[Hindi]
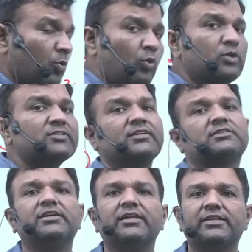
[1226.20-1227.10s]
और
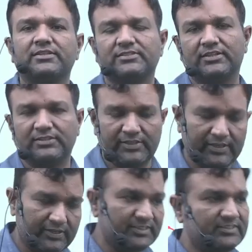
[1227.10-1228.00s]
शक्तियां दे सकती है
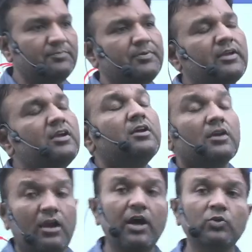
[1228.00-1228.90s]
किसी भी
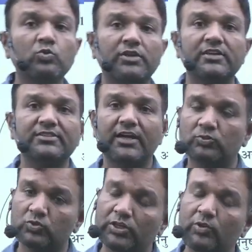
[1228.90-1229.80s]
कानून के साथ
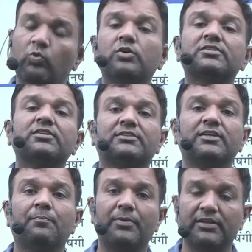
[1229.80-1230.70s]
उसे और शक्तियां
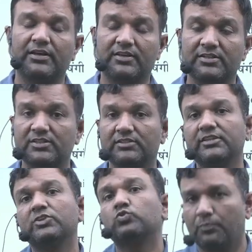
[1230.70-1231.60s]
प्रदान कर सकती है
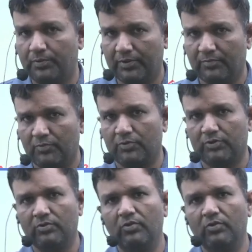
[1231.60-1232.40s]
सुप्रीम कोर्ट को